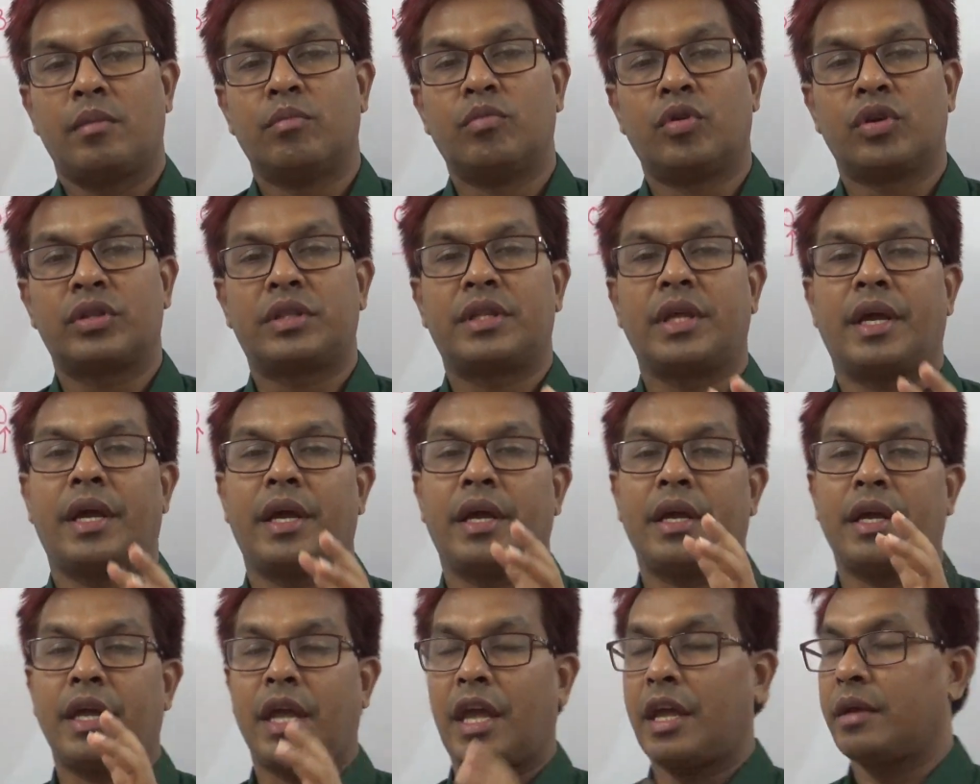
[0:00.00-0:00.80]
মধ্যে
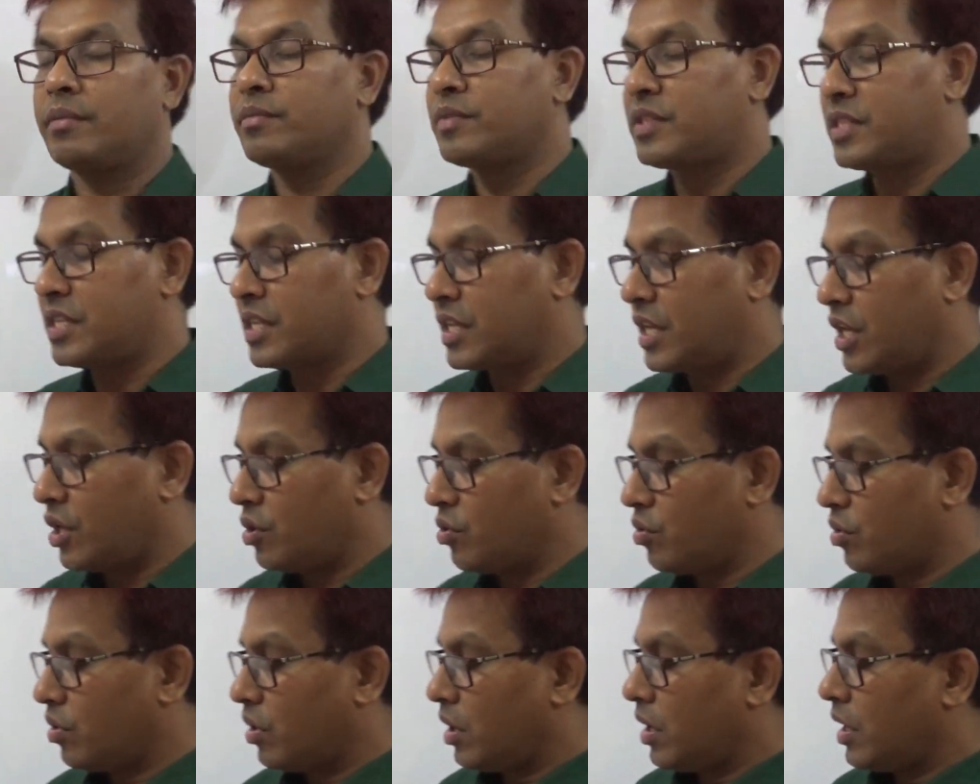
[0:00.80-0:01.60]

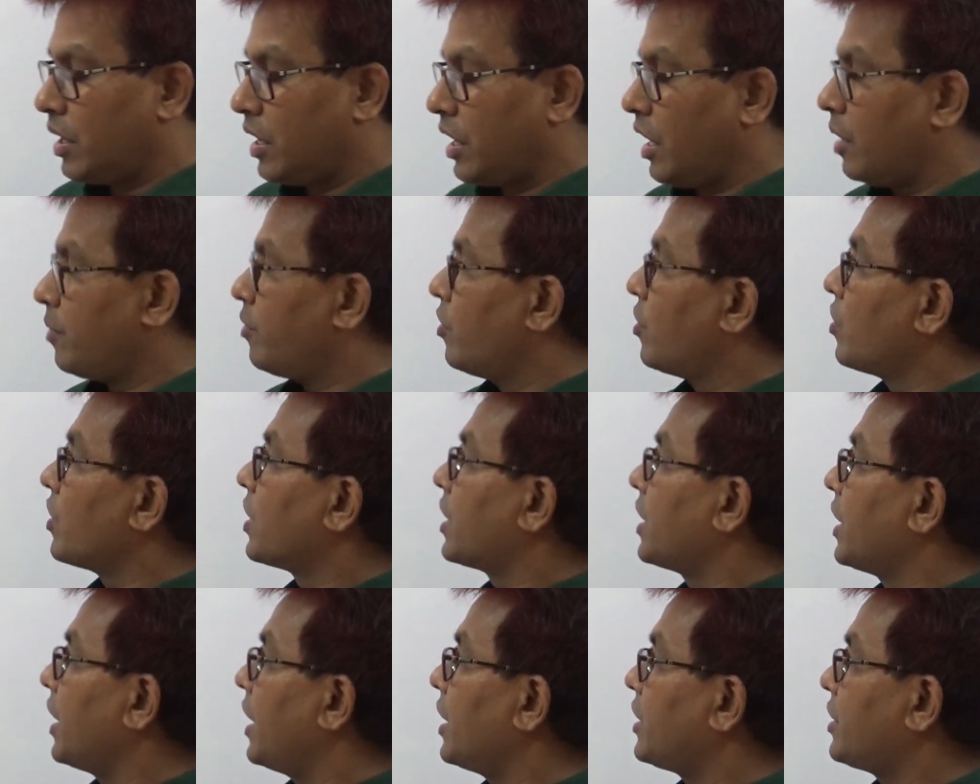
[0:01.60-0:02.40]
এমসিকিউ এবং
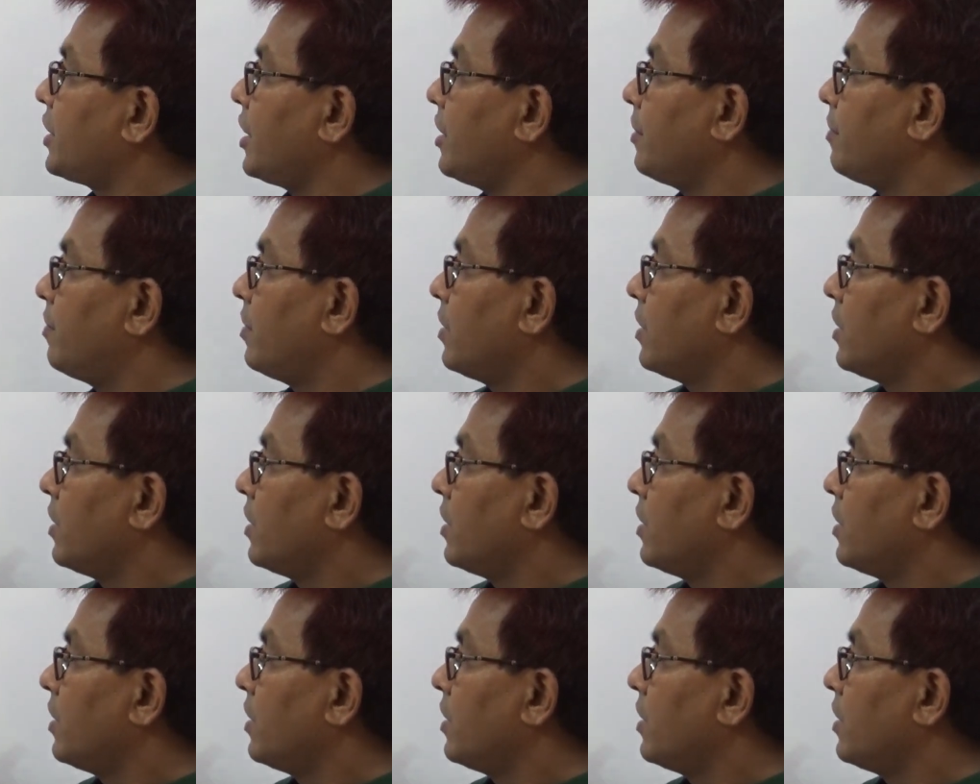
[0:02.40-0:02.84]
ক্রিয়েটিভ